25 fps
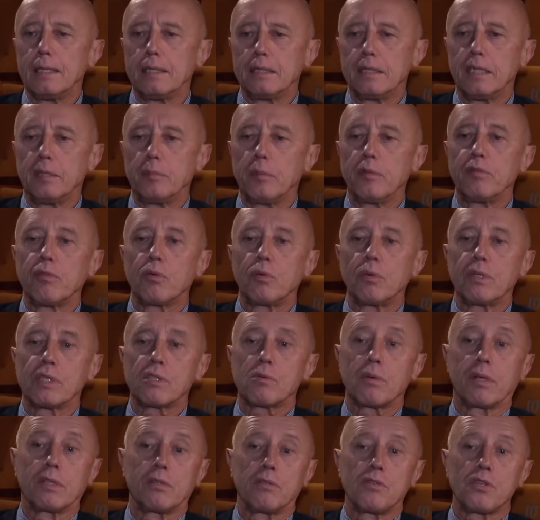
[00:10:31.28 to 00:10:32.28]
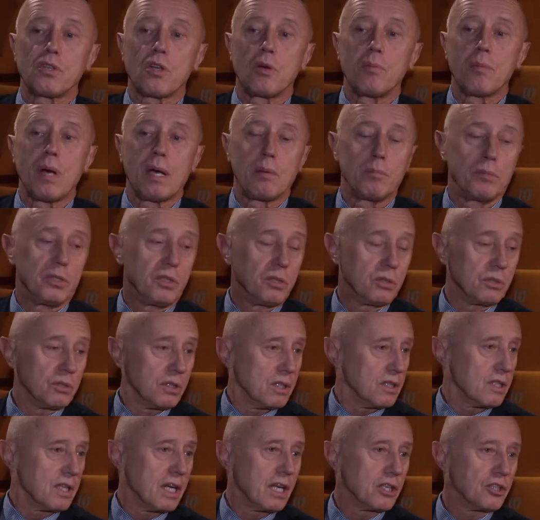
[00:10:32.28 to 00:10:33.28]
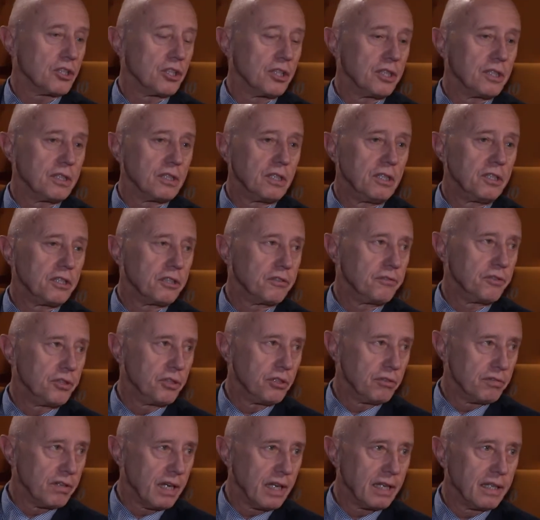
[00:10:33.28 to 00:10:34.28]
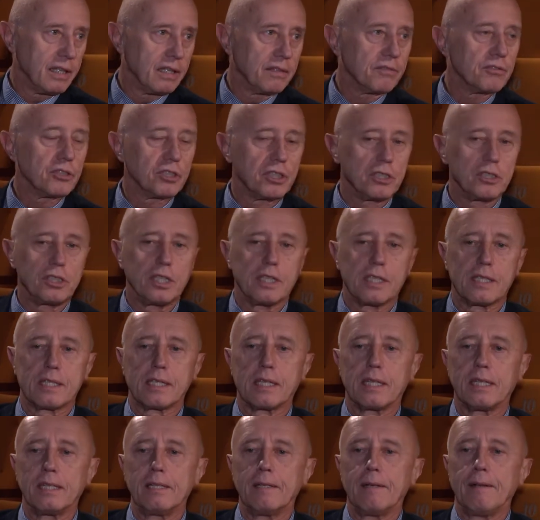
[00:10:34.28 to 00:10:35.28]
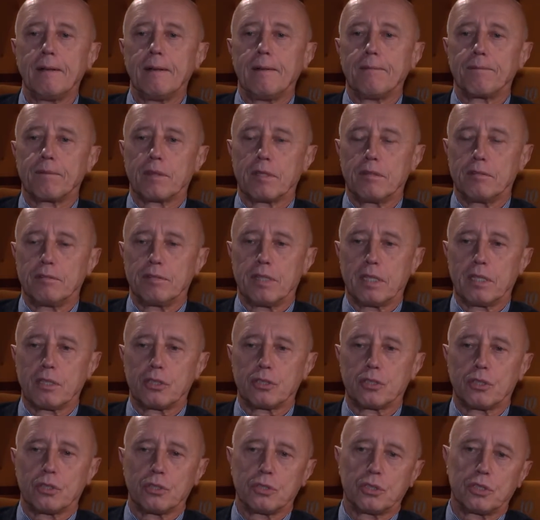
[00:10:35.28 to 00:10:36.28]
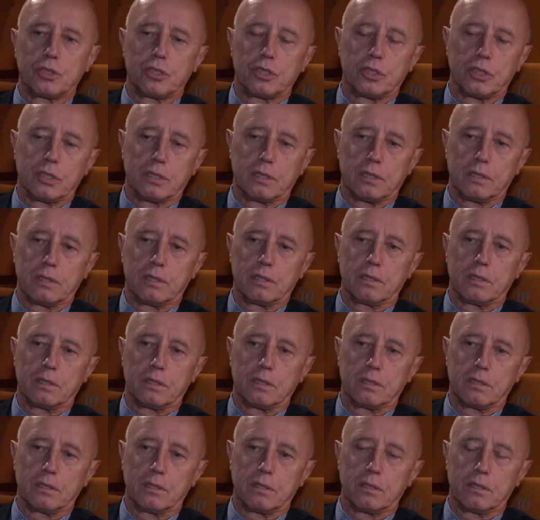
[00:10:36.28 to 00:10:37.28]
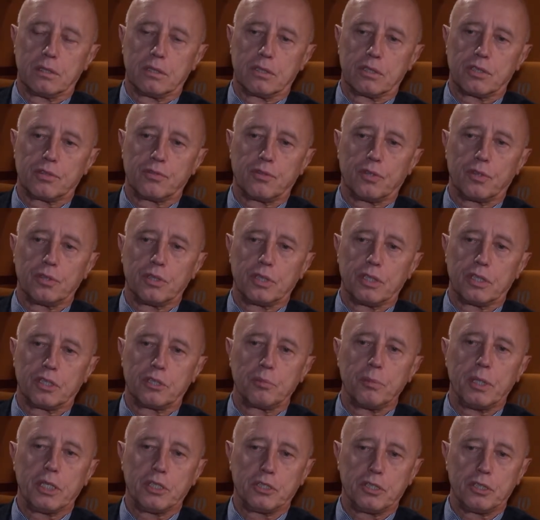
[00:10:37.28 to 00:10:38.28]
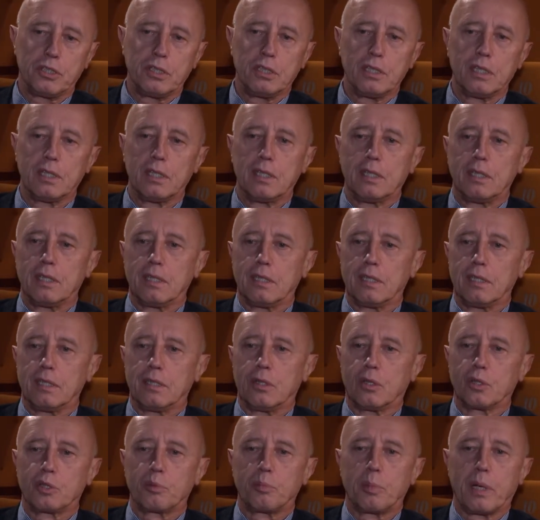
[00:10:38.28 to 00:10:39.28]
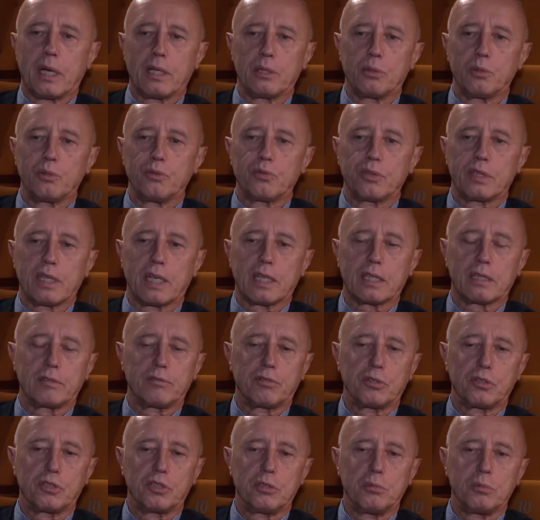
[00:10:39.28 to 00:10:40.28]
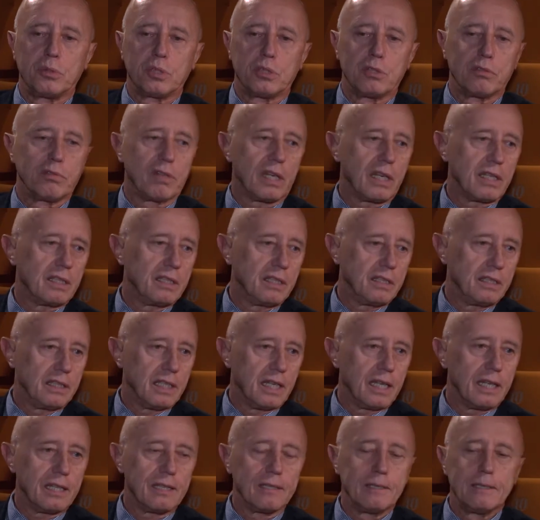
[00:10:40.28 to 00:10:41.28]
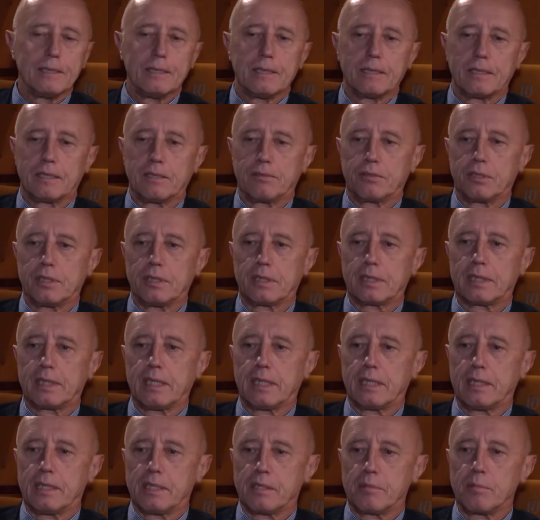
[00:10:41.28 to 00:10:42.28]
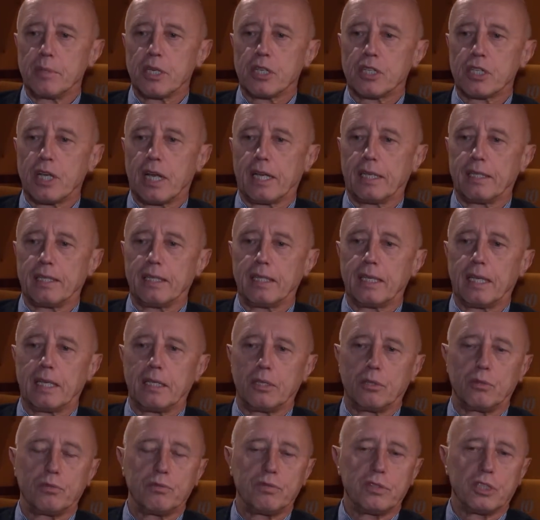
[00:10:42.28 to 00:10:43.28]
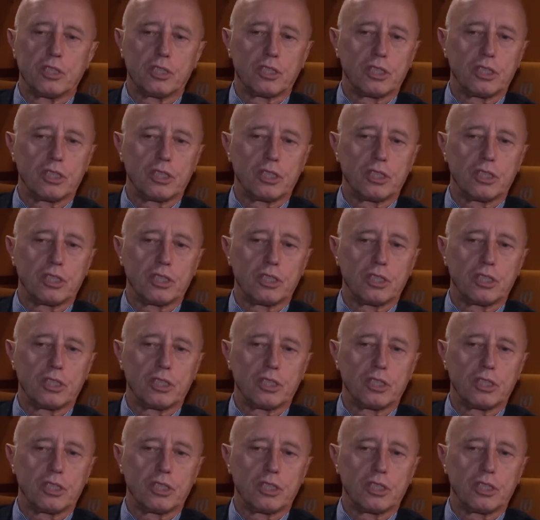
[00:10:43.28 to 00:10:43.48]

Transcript: Nie, my w ogóle składowisko mamy i ono jest raczej likwidowane w Trzesiece. Większość y, swoich śmieci, y, odpadów tak, wozimy do Wardynia, te wszystkie zmieszane, ale również